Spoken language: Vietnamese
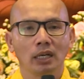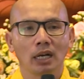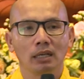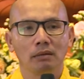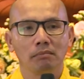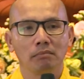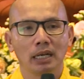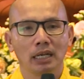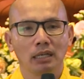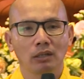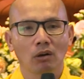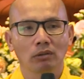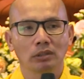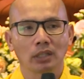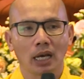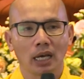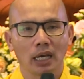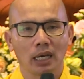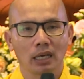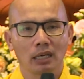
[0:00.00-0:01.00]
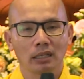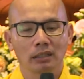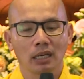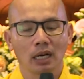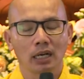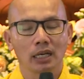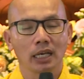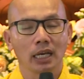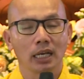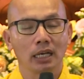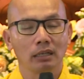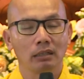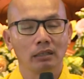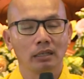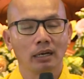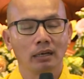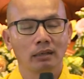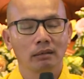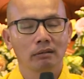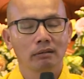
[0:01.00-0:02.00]
này mình có thể thực hiện
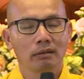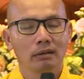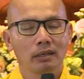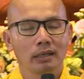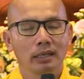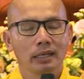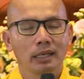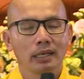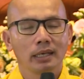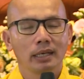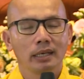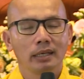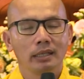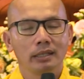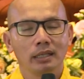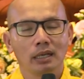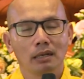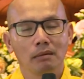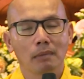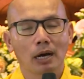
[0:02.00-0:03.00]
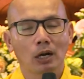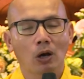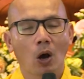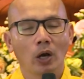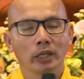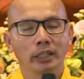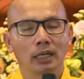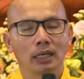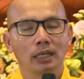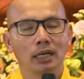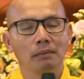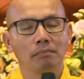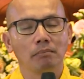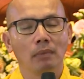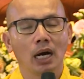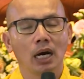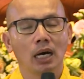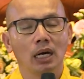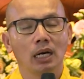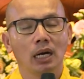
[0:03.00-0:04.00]
được, nhưng mà có những ước
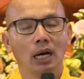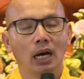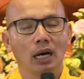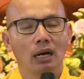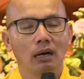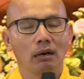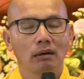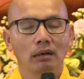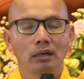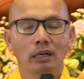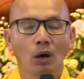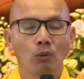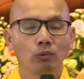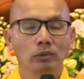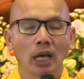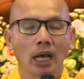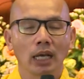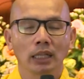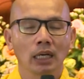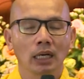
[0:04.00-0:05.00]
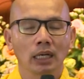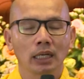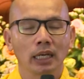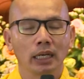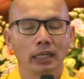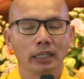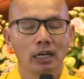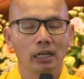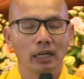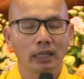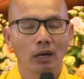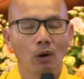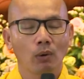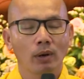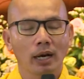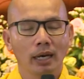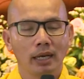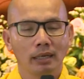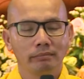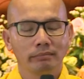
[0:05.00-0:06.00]
mơ không thể thực hiện được đâu
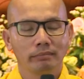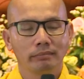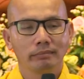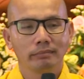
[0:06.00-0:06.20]
các em.